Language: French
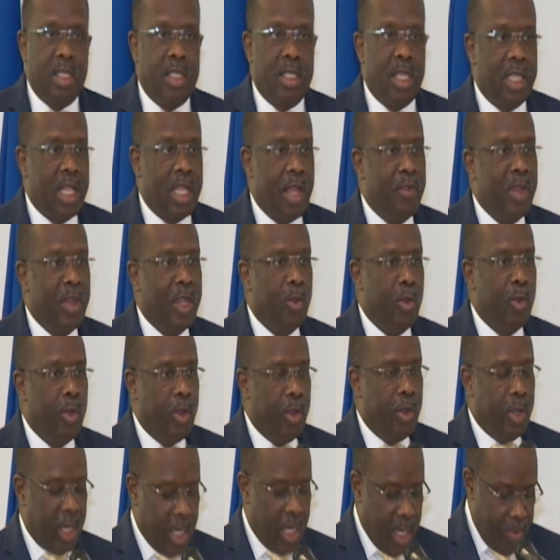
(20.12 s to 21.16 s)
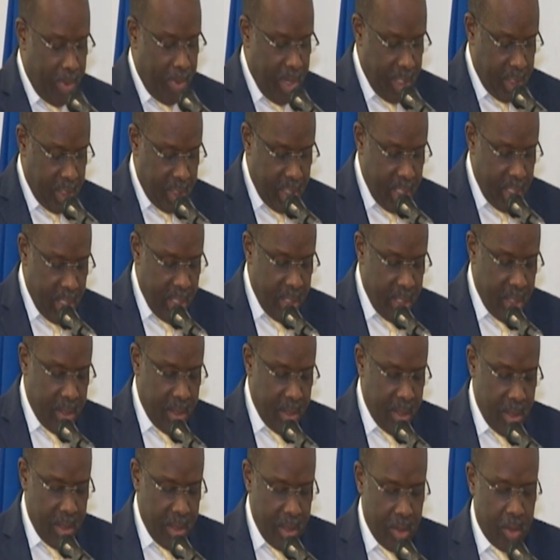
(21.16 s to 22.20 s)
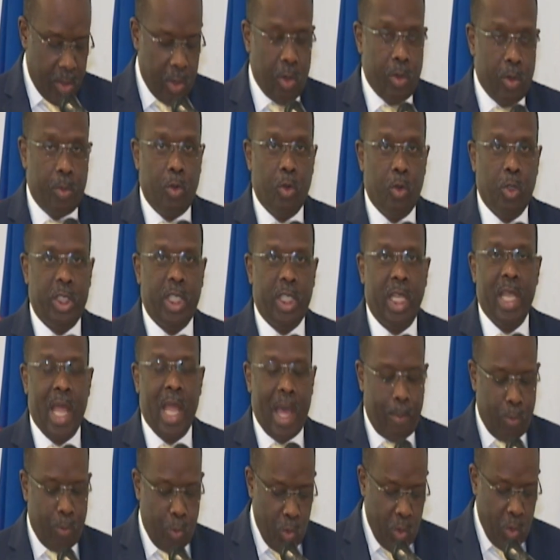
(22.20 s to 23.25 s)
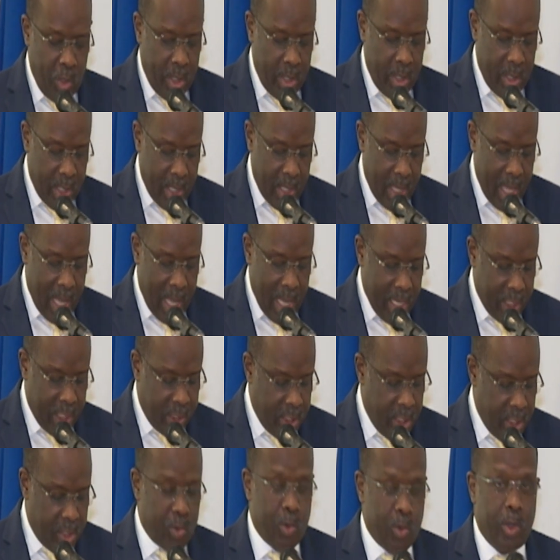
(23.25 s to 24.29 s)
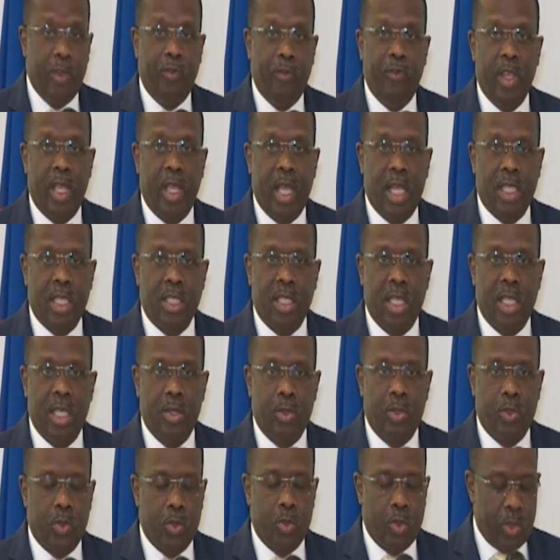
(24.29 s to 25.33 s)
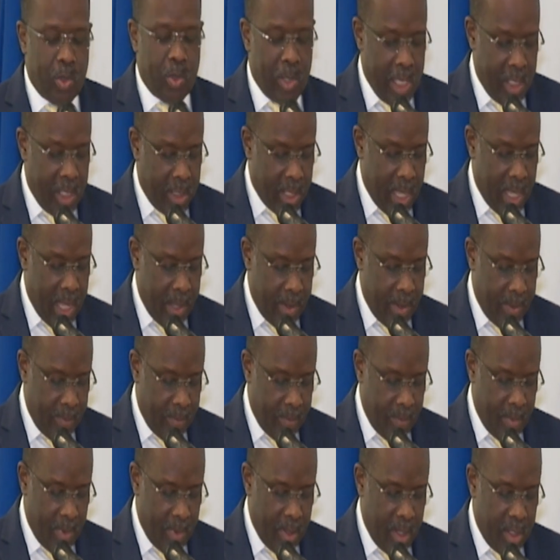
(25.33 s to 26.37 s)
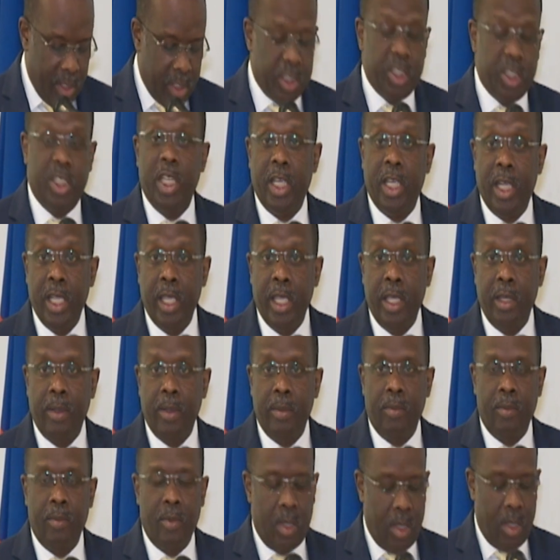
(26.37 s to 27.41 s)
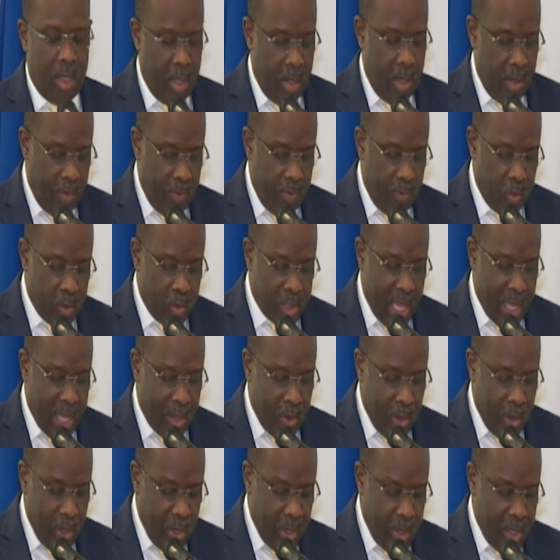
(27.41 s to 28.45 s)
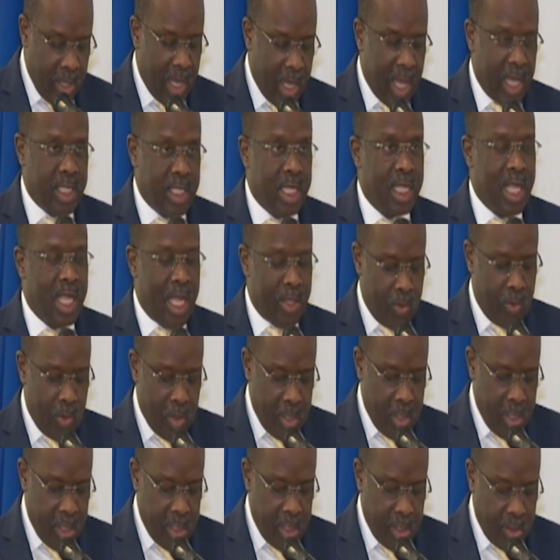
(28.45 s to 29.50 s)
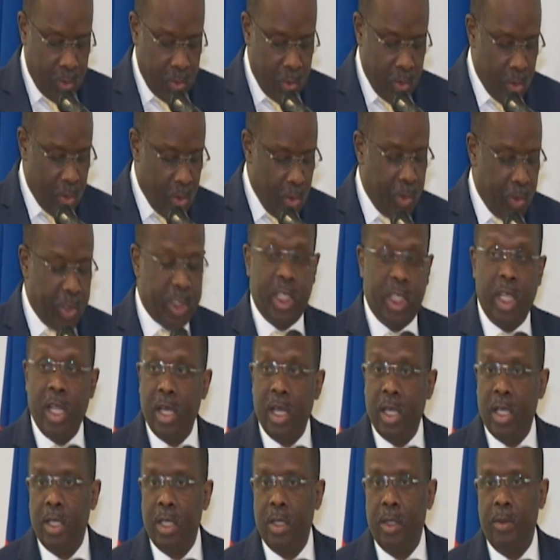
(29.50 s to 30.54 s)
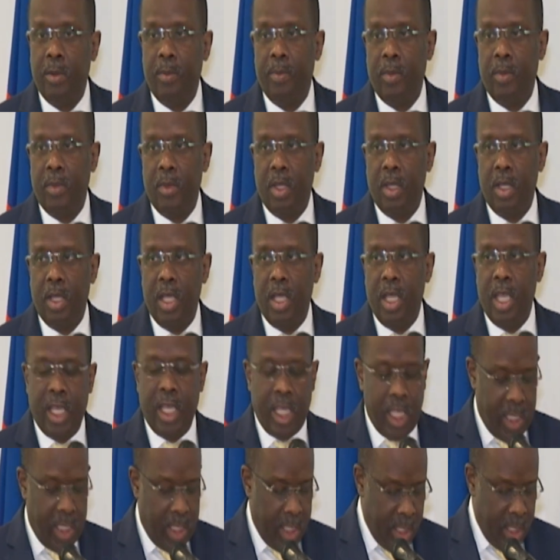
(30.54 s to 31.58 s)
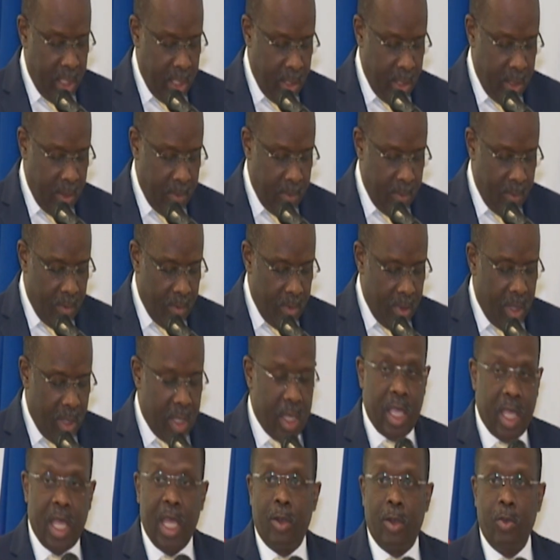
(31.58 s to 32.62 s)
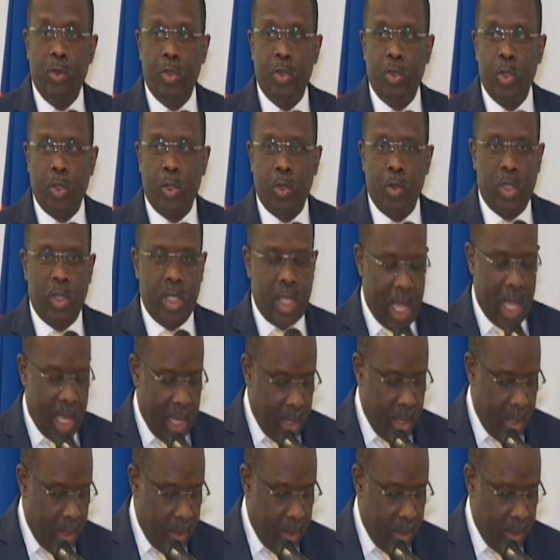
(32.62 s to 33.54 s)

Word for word: C'est avec un grand plaisir que le projet d'appui à la gestion efficace des ressources de l'État, géré, vous accueille à cet atelier sur le genre, équité et inclusion sociale.